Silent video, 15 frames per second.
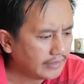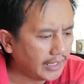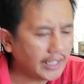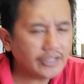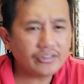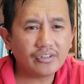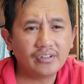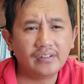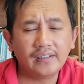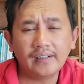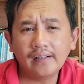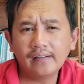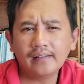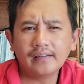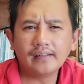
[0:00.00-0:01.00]
hated
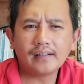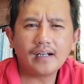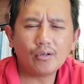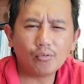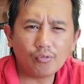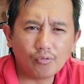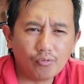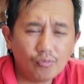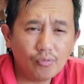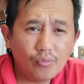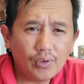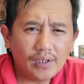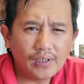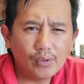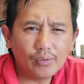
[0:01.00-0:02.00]
nga
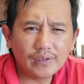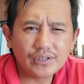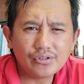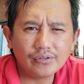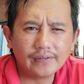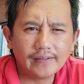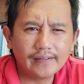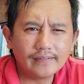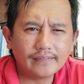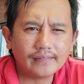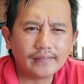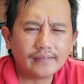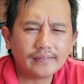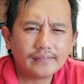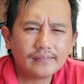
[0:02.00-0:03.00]
kagurgura nga okasyon nga dito
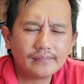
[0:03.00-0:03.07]
eh